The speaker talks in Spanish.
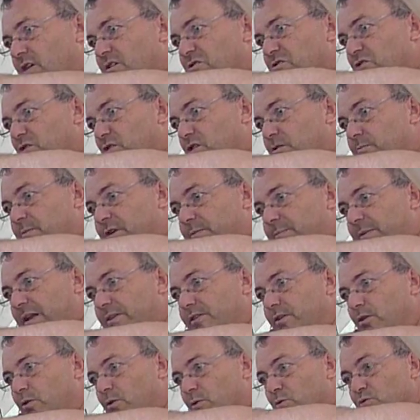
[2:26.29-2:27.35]
Yo creo que es más
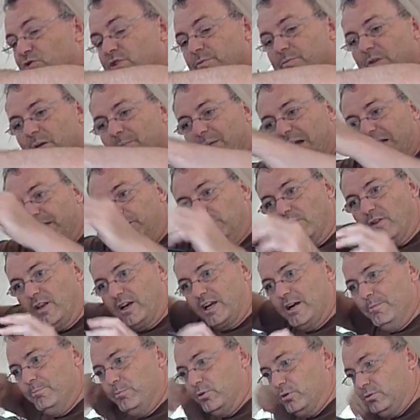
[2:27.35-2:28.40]
práctico un simple palito del
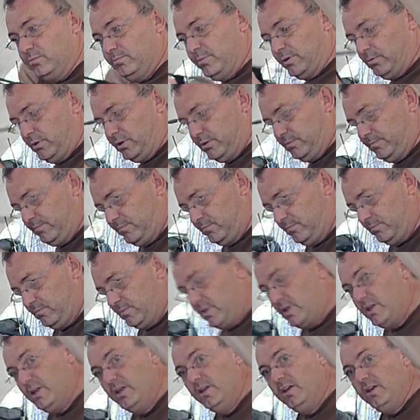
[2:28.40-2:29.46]
campo, pero bueno,
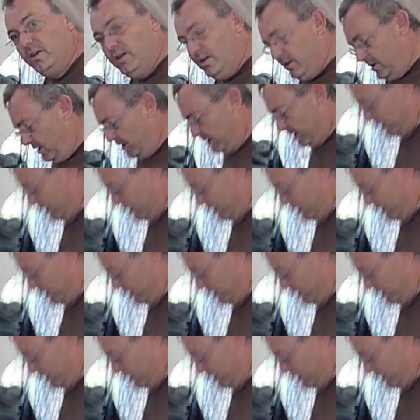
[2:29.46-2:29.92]
y